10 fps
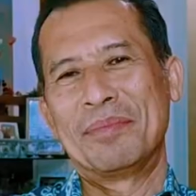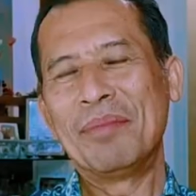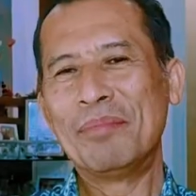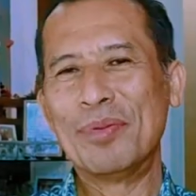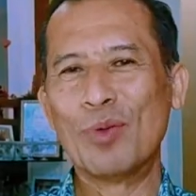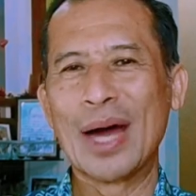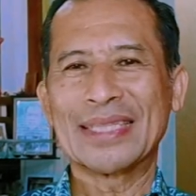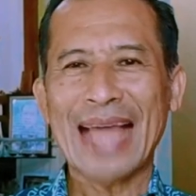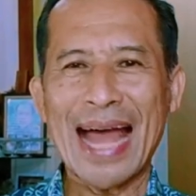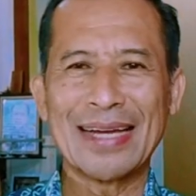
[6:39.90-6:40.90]

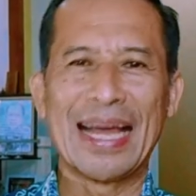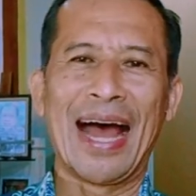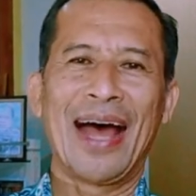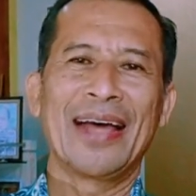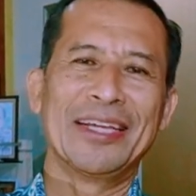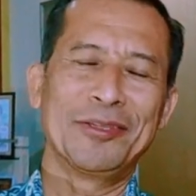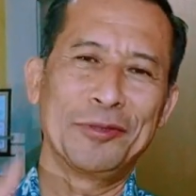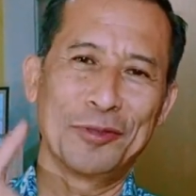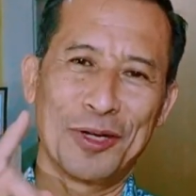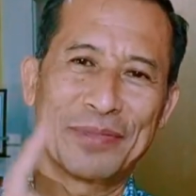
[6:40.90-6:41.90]
Membuat tangga itu
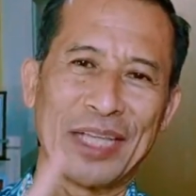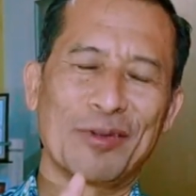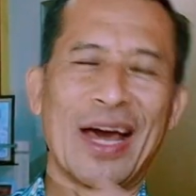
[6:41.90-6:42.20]
cukup satu